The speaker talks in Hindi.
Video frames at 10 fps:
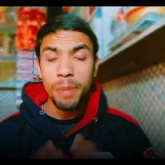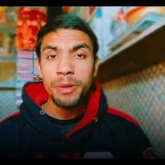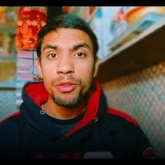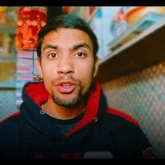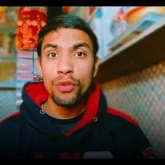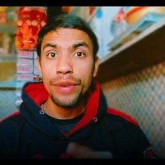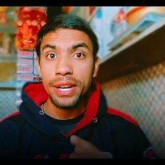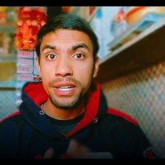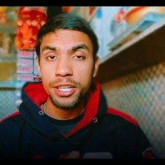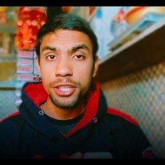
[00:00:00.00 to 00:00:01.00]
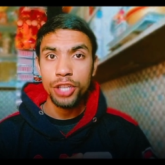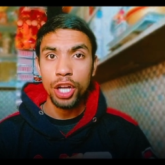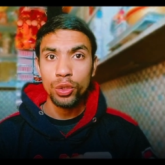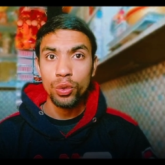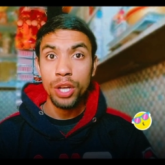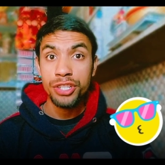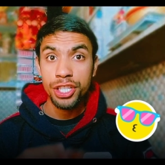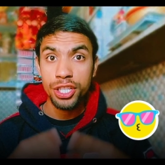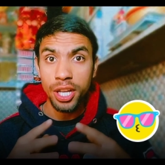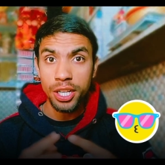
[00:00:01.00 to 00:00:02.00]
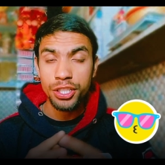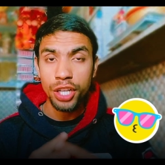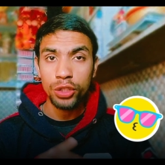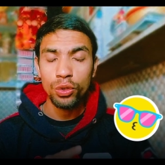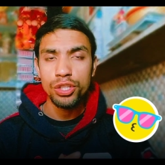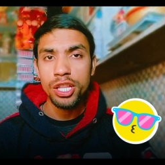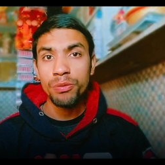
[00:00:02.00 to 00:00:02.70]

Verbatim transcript: अपनी वीडियो को वायरल करना चाहते हो अच्छी दिखाना चाहते हो